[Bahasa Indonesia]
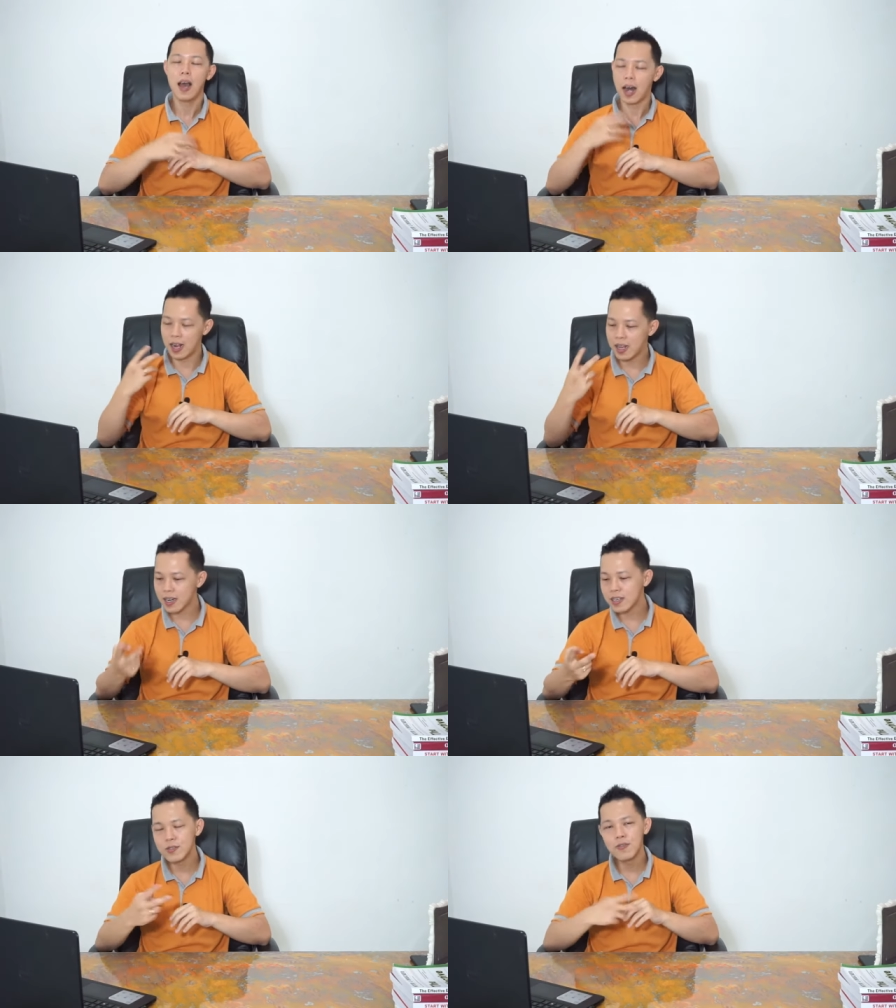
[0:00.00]
Hal yang
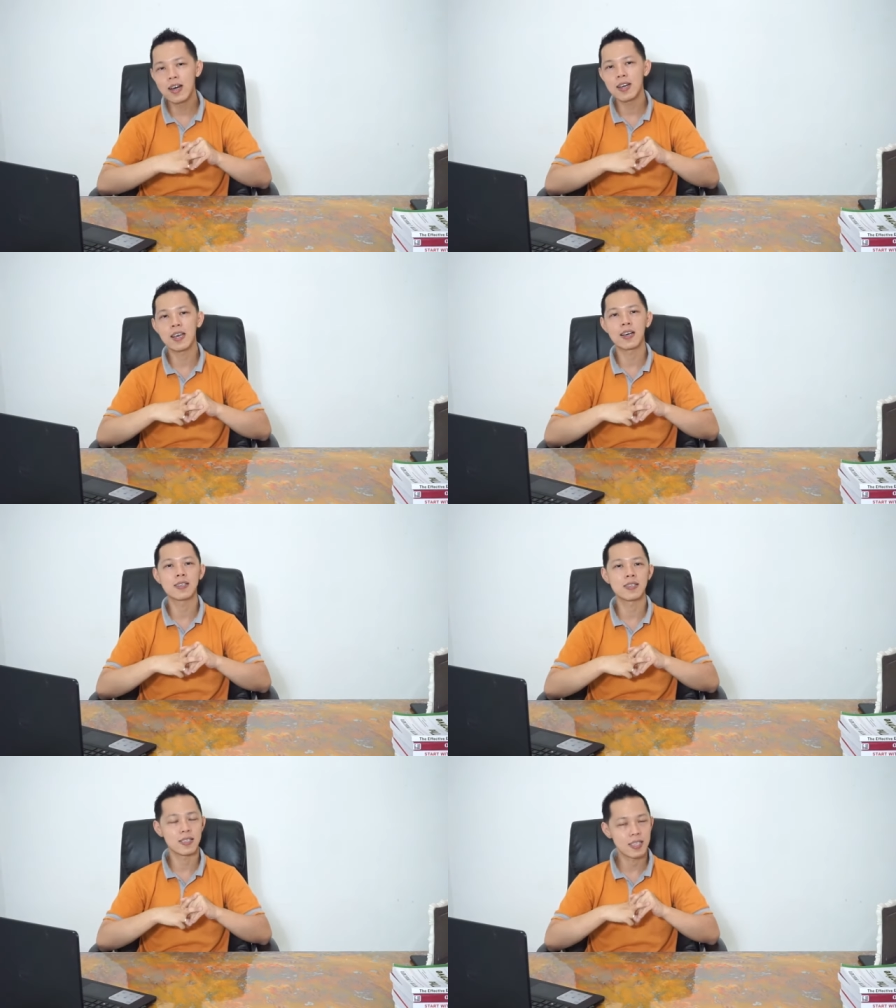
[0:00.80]
kedua, yang
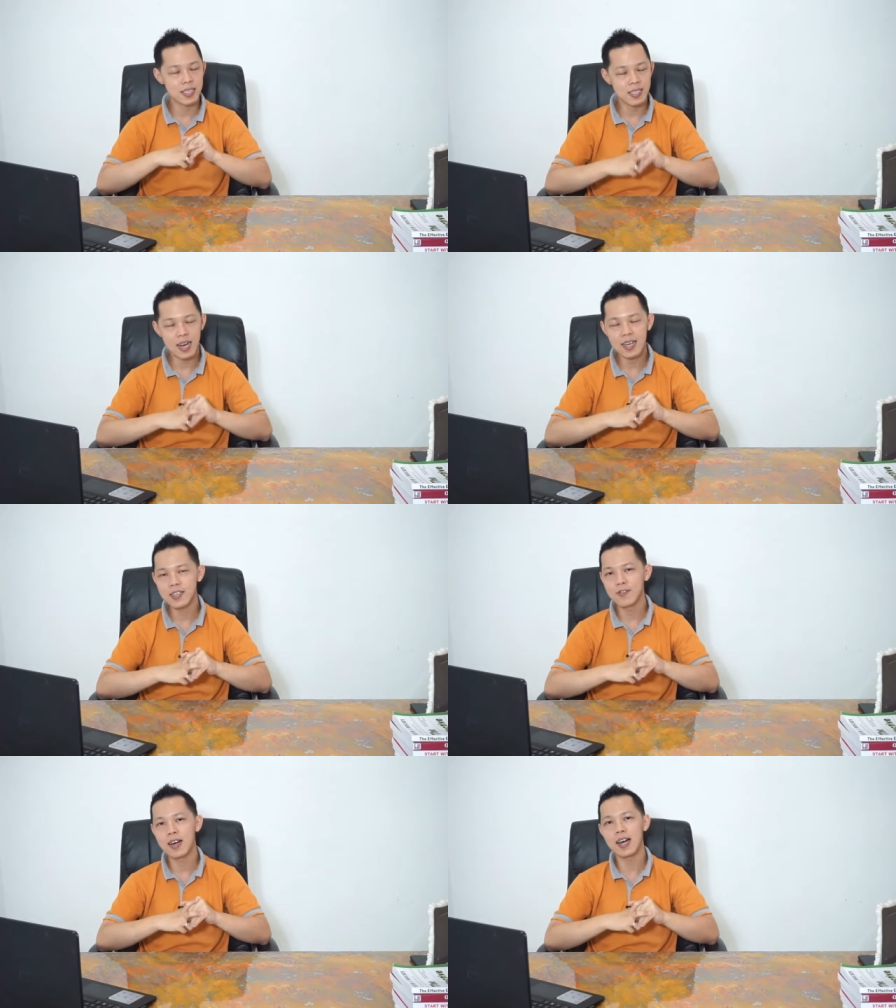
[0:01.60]
kesalahan
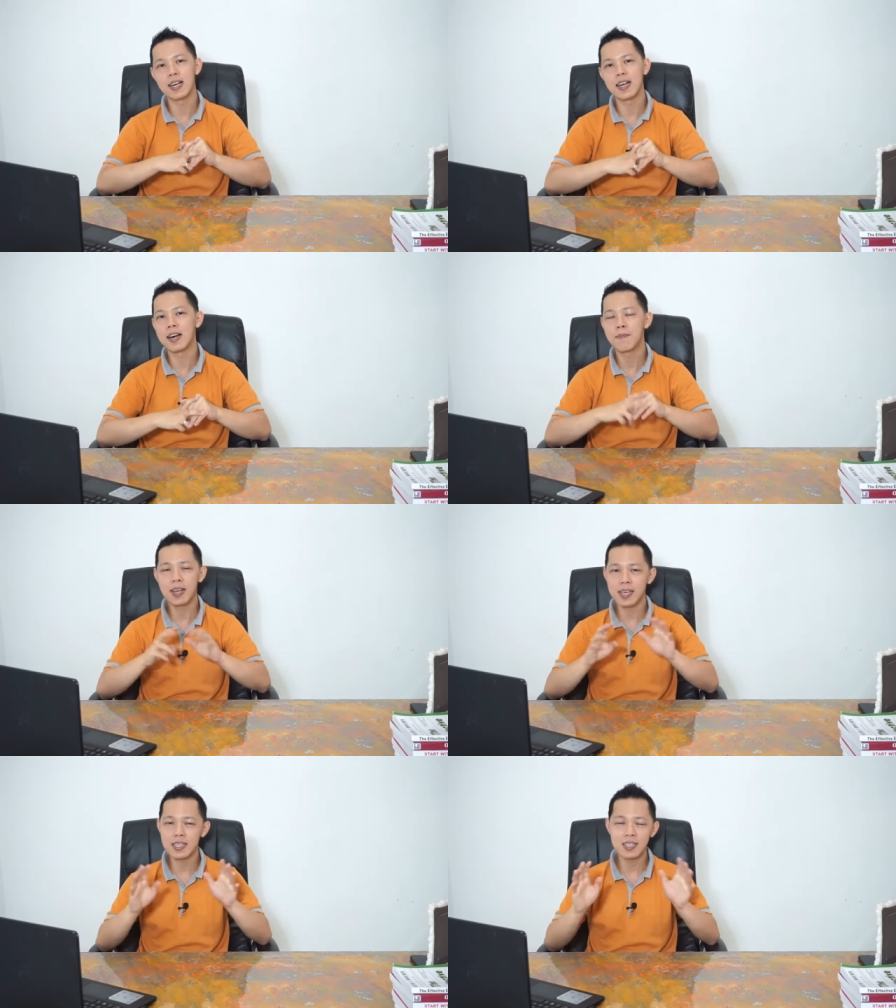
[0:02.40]
kedua adalah
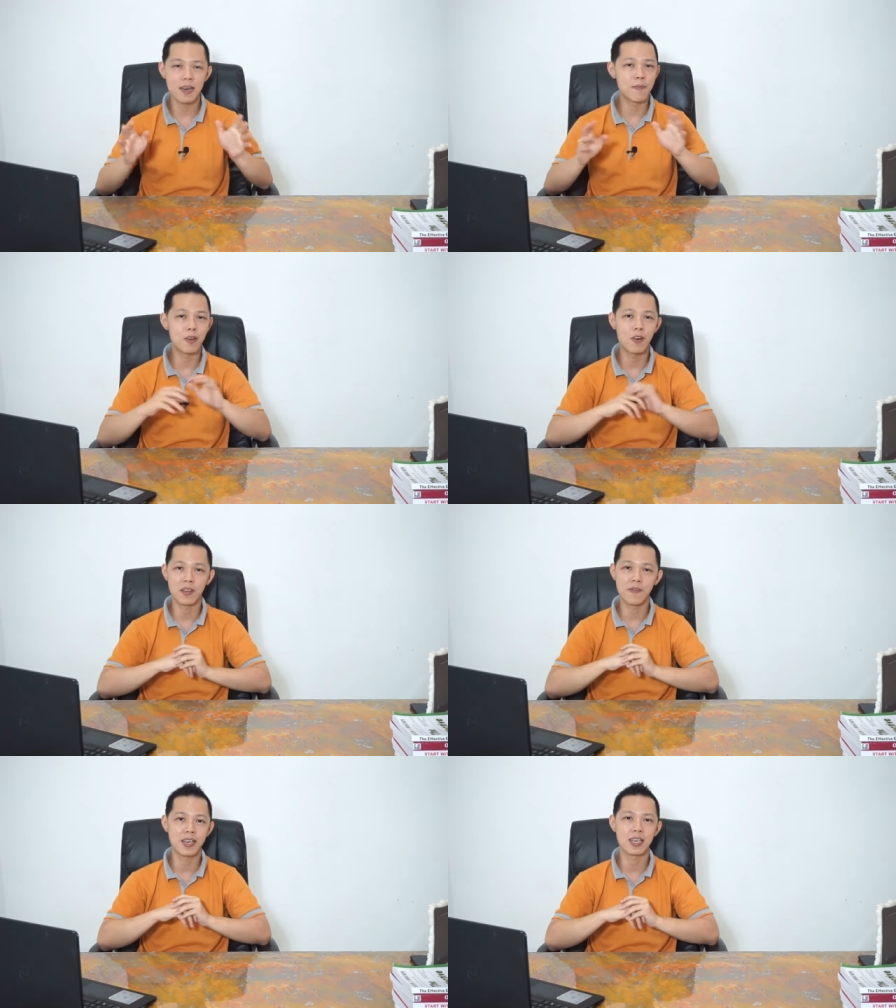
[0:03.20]
mereka tidak
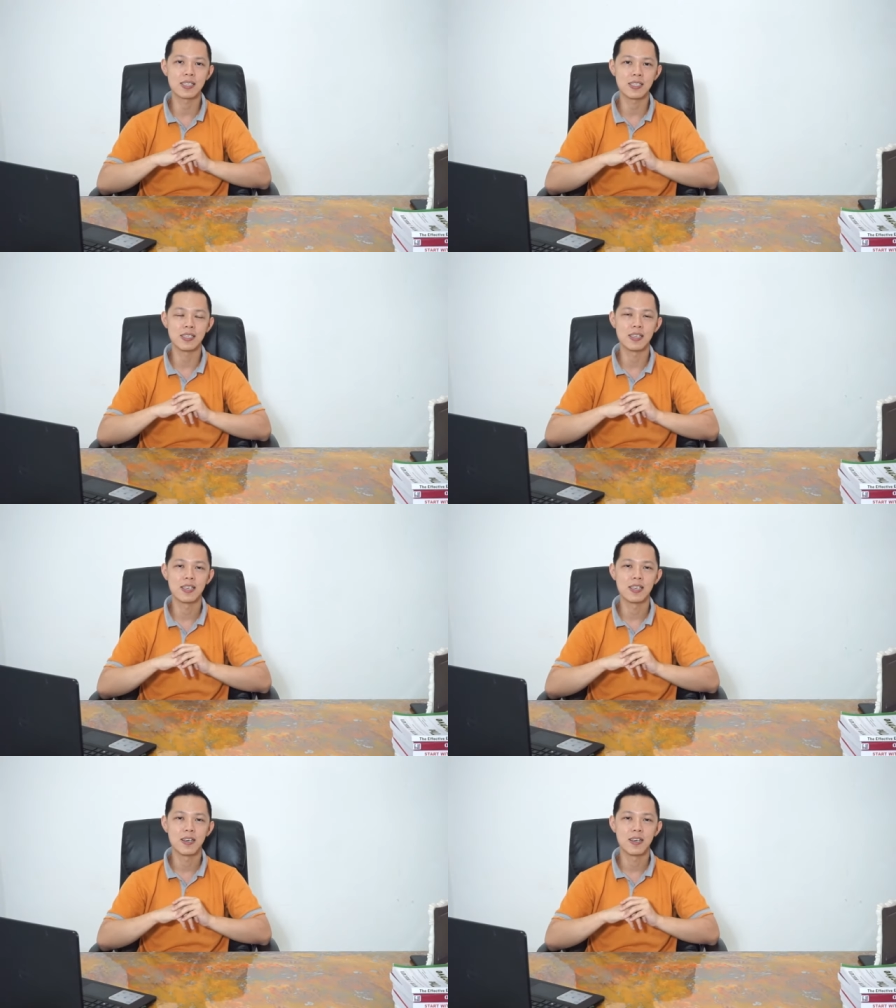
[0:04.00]
mengkualifikasi